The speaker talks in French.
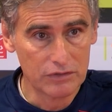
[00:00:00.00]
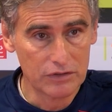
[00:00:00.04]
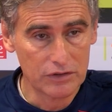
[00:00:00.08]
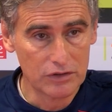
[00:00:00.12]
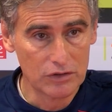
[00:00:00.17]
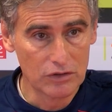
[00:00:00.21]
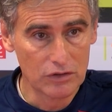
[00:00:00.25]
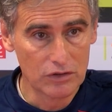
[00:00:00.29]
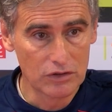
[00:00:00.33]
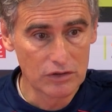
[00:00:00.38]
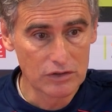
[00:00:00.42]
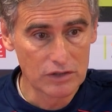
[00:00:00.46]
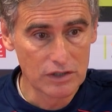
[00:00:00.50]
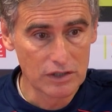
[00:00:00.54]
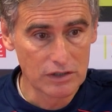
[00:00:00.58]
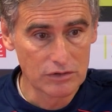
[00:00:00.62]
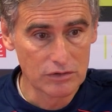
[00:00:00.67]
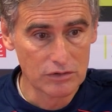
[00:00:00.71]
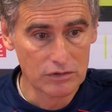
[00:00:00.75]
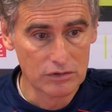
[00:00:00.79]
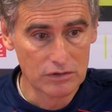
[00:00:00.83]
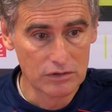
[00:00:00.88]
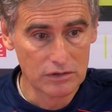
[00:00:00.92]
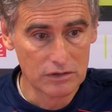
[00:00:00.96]
finir leurs
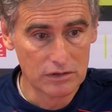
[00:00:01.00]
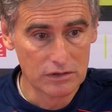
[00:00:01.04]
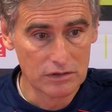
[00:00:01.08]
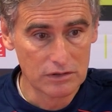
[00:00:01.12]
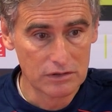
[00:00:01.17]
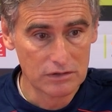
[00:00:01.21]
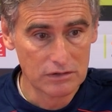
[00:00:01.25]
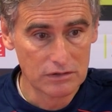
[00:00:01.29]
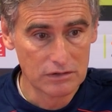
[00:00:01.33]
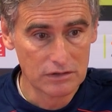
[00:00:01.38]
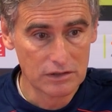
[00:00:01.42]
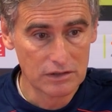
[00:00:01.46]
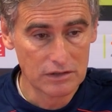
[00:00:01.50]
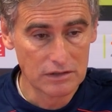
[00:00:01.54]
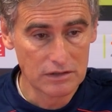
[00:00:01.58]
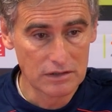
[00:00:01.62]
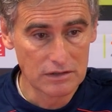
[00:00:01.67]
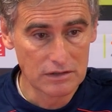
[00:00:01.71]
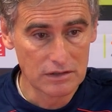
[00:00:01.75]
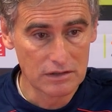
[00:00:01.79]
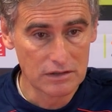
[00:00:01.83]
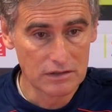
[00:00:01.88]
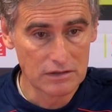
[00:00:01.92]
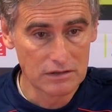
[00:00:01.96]
actions. Et ça,
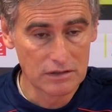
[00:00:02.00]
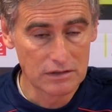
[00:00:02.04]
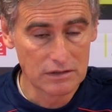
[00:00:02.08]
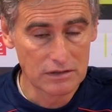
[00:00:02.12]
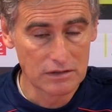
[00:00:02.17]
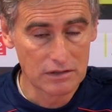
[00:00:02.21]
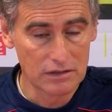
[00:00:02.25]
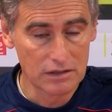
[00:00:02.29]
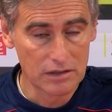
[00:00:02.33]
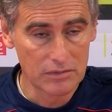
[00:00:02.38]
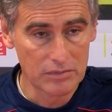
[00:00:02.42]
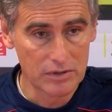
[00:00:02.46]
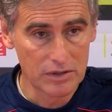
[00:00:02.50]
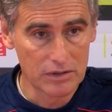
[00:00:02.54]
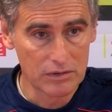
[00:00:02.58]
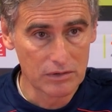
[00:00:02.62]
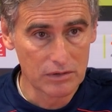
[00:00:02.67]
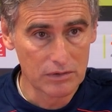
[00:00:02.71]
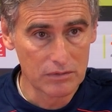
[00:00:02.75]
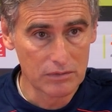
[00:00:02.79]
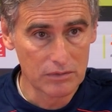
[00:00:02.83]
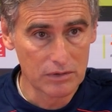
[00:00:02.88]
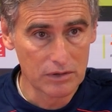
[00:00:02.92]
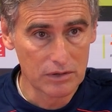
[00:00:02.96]
c'est, ça, c'est très bien.
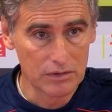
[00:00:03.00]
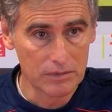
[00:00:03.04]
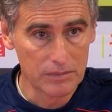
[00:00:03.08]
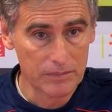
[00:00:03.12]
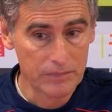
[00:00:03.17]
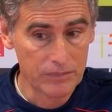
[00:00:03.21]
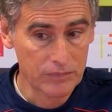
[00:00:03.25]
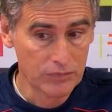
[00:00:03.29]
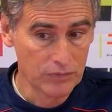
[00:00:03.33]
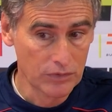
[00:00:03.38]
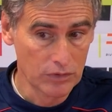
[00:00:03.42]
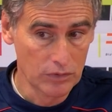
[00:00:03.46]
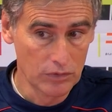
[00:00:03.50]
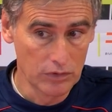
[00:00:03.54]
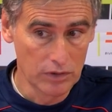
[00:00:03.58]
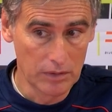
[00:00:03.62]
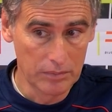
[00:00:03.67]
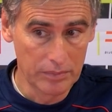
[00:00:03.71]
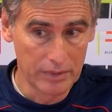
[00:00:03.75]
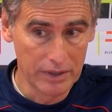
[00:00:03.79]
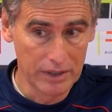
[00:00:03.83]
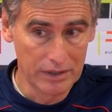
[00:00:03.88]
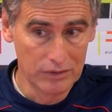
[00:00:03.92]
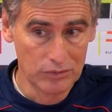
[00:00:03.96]
Quoi. Voilà. Donc
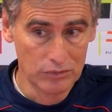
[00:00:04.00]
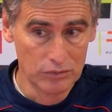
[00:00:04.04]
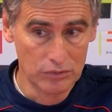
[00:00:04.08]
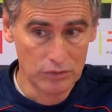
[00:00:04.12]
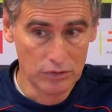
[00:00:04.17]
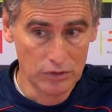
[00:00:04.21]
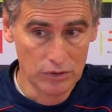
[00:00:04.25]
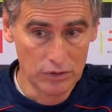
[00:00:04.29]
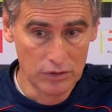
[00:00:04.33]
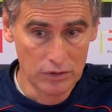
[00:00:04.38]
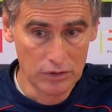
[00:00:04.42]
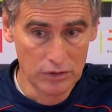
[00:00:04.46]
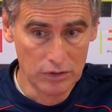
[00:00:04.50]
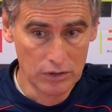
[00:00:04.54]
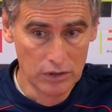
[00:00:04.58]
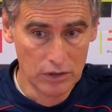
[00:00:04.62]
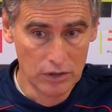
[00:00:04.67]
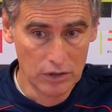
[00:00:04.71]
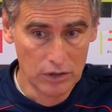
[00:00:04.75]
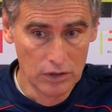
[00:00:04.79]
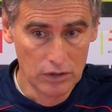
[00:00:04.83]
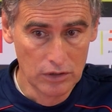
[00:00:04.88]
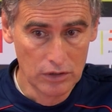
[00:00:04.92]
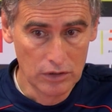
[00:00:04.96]
après, à nous de,
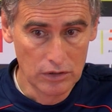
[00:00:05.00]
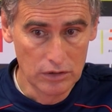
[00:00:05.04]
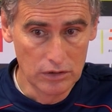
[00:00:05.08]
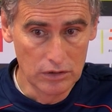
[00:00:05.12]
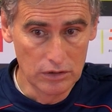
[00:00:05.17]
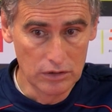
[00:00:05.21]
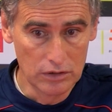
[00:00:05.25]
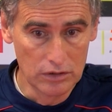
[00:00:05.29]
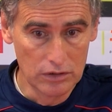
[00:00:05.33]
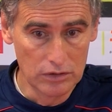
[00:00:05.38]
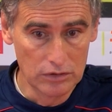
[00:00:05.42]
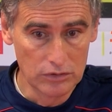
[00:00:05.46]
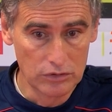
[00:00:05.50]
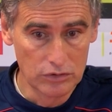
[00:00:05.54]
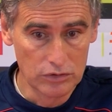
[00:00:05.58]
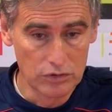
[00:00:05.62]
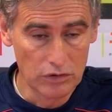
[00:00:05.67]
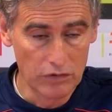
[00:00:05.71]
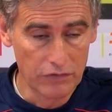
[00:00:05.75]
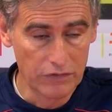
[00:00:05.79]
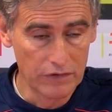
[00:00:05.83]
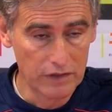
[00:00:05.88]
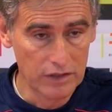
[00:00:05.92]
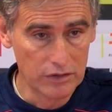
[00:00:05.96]
euh, de
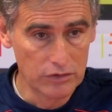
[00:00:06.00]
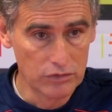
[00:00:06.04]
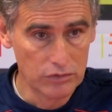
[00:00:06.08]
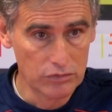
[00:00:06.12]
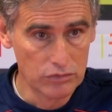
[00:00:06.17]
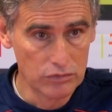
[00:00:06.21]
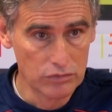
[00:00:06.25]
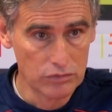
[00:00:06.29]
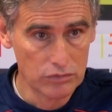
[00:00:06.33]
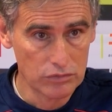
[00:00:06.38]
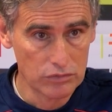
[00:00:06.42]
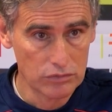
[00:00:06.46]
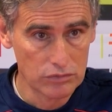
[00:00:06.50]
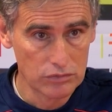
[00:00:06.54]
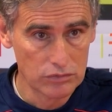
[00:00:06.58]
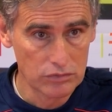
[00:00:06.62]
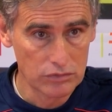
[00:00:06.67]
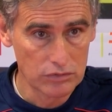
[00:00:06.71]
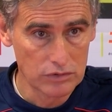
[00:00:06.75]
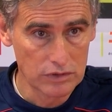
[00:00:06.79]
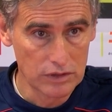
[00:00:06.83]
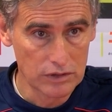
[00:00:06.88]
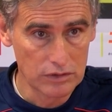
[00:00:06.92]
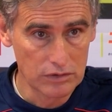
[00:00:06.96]
surfer là-dessus,
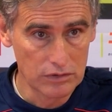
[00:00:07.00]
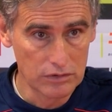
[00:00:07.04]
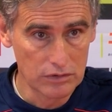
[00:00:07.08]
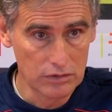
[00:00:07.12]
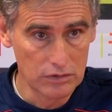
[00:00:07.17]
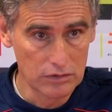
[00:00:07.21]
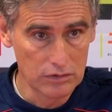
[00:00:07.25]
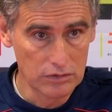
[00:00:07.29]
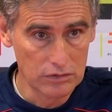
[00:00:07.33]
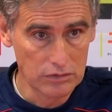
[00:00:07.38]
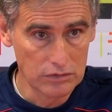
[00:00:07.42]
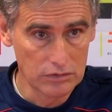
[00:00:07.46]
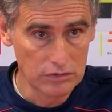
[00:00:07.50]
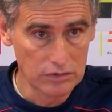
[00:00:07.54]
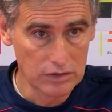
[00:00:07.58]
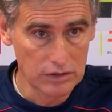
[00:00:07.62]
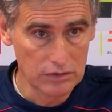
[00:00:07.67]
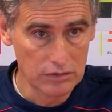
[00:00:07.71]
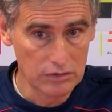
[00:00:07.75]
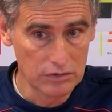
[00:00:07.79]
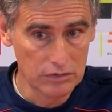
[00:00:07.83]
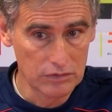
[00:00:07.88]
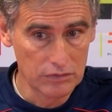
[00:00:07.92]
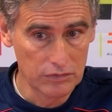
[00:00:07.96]
sur cette, euh, sur
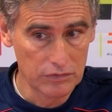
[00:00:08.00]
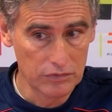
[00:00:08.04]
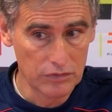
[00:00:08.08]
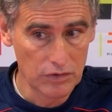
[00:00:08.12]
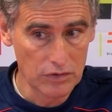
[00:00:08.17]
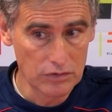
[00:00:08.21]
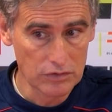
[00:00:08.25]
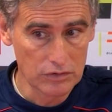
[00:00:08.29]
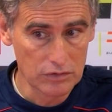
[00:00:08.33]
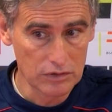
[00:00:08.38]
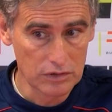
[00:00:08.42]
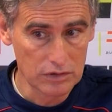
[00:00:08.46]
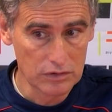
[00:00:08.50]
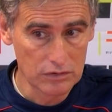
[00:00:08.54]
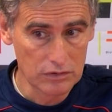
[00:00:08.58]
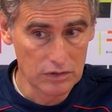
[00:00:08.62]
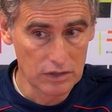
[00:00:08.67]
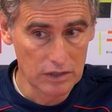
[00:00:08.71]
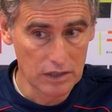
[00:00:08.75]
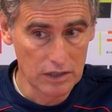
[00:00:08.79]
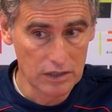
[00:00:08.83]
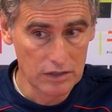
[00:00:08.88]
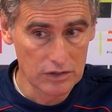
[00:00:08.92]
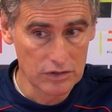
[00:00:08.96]
cette force qui se
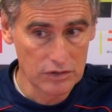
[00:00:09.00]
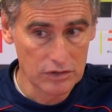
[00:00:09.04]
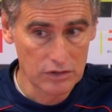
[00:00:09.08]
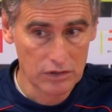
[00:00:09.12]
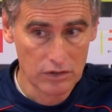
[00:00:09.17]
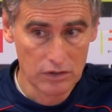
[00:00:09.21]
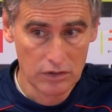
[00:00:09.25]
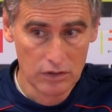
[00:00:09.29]
dégage.